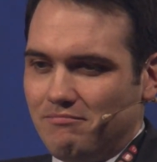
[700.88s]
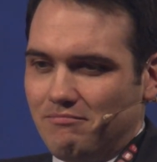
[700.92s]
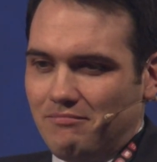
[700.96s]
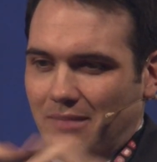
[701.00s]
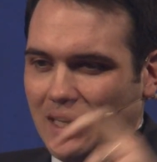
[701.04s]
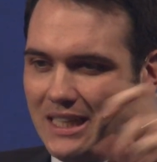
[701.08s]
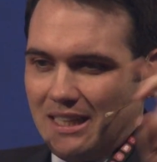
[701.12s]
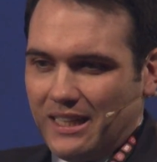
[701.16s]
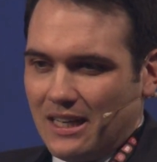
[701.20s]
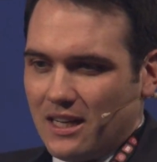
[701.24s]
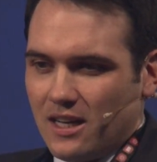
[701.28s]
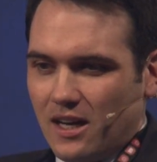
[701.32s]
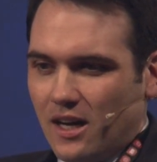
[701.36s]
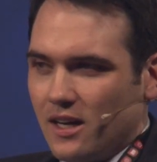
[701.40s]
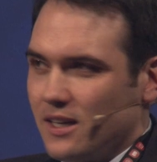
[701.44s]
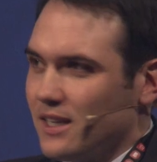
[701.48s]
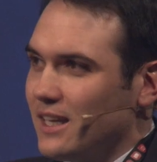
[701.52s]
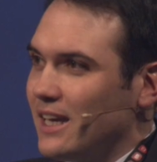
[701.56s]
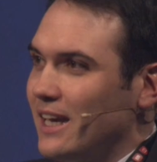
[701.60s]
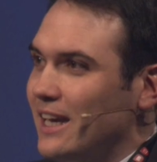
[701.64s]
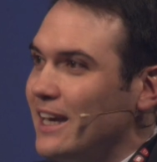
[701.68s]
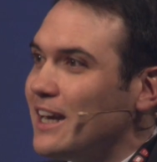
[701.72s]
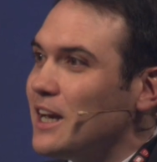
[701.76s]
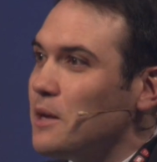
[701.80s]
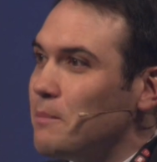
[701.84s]
meiner
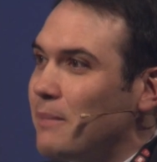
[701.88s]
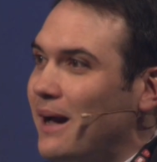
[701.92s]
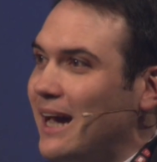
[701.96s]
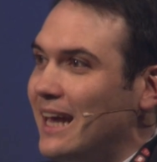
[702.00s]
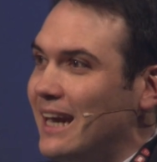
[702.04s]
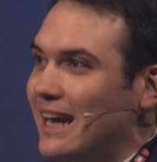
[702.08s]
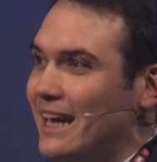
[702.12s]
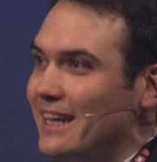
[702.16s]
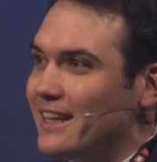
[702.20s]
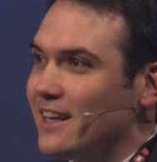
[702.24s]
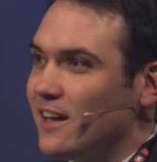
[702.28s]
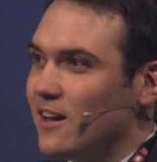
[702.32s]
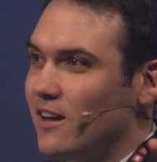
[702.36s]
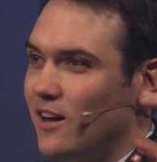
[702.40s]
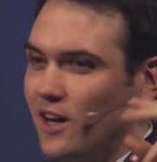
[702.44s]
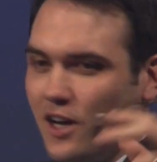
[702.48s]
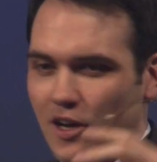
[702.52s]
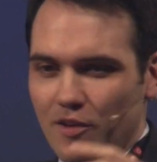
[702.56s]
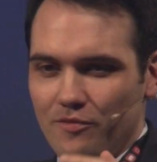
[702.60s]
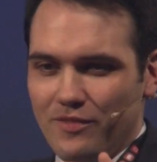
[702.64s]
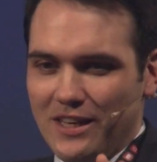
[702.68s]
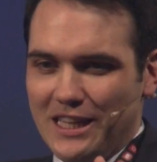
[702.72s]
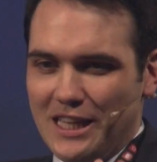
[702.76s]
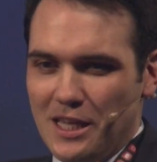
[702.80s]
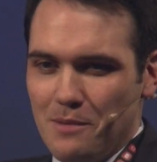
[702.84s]
Karriere bei Lederach,
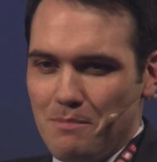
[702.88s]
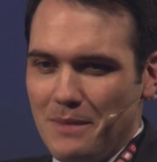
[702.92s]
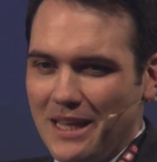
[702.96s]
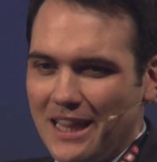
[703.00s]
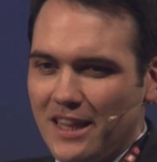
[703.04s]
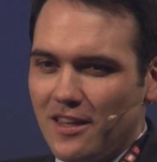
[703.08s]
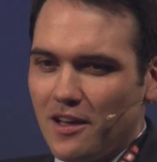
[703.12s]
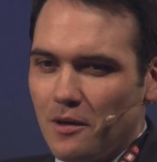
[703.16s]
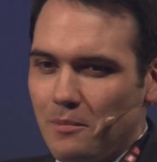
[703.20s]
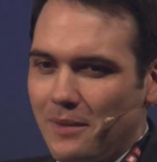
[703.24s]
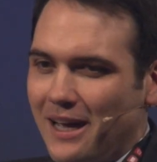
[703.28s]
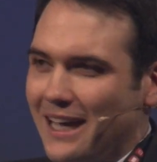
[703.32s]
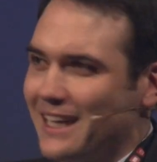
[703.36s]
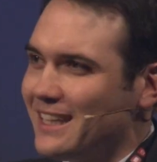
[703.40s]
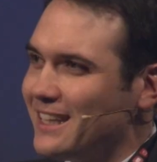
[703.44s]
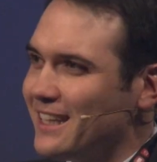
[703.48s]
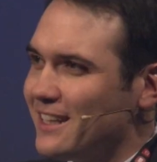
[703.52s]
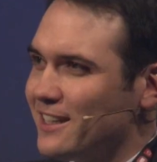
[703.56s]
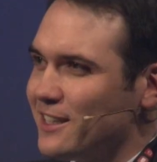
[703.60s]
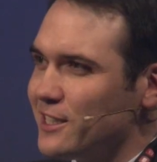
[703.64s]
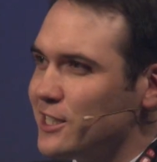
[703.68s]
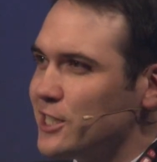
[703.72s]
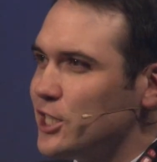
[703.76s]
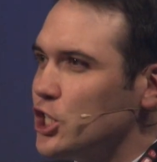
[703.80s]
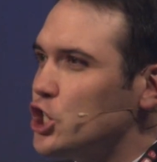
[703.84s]
wie die Mitarbeiter
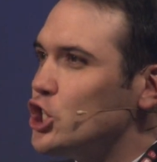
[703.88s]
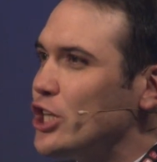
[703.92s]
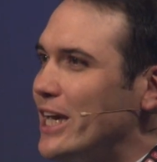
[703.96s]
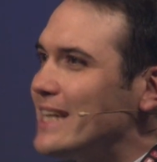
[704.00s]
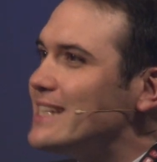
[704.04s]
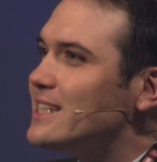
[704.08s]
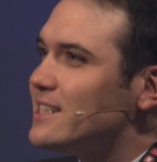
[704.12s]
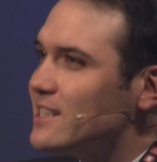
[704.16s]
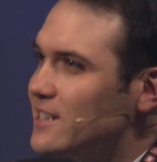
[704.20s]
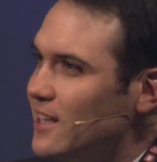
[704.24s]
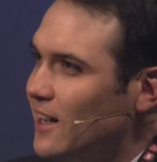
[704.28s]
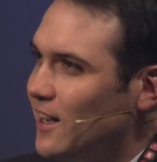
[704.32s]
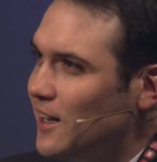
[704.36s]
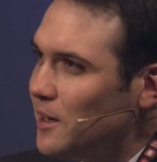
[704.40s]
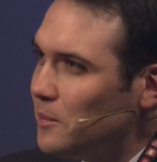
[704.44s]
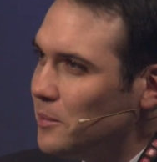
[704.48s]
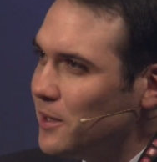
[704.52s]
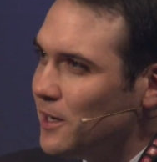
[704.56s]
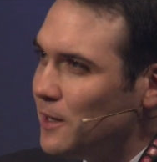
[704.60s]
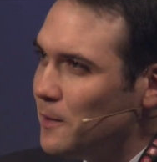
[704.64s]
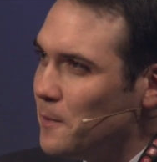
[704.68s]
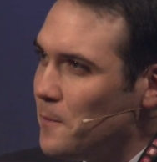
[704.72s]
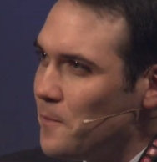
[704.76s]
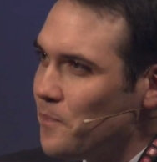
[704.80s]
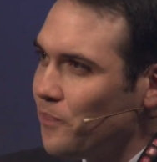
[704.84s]
das geschätzt haben.